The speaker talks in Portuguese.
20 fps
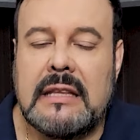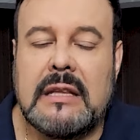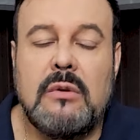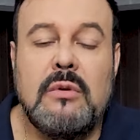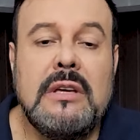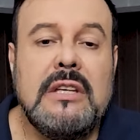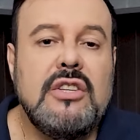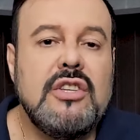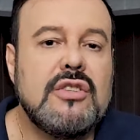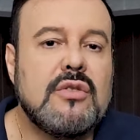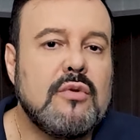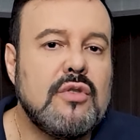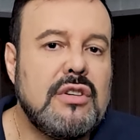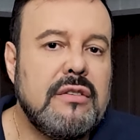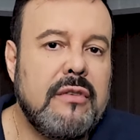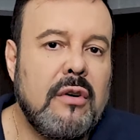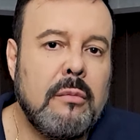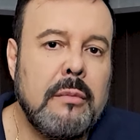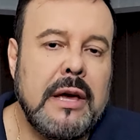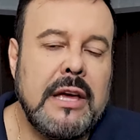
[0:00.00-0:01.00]
Então,
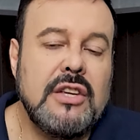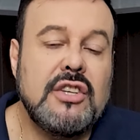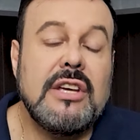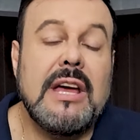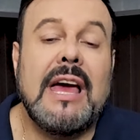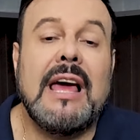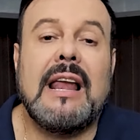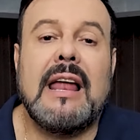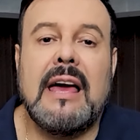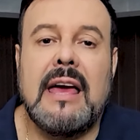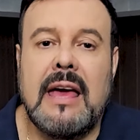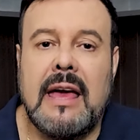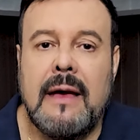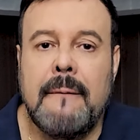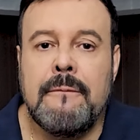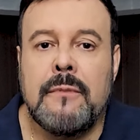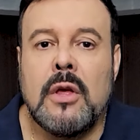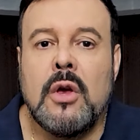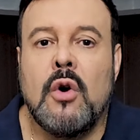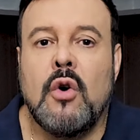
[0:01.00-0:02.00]
indiscutivelmente, ela
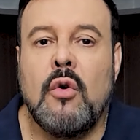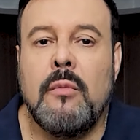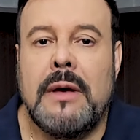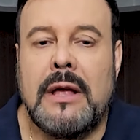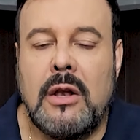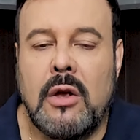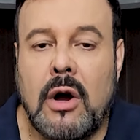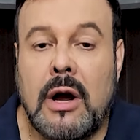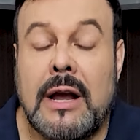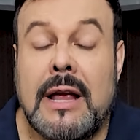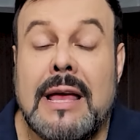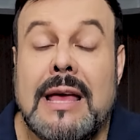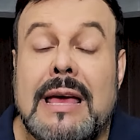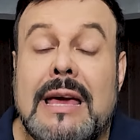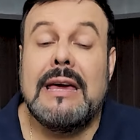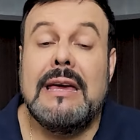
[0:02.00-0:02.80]
é o melhor.